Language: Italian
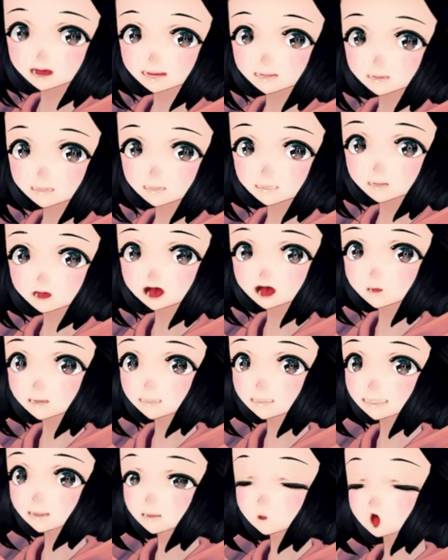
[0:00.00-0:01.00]
Epic
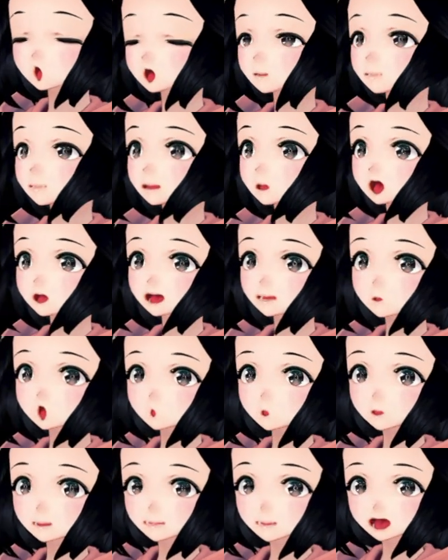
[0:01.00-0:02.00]
Launcher o con qualunque
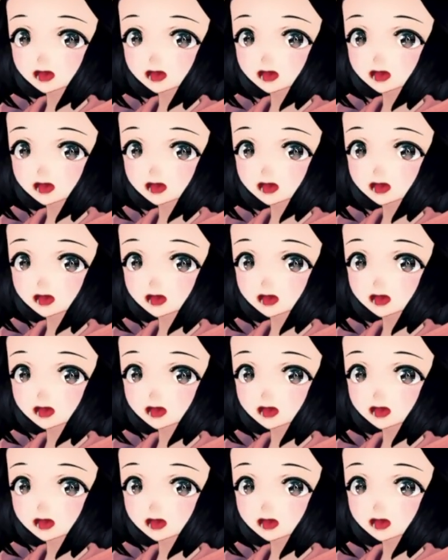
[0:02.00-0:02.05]
cosa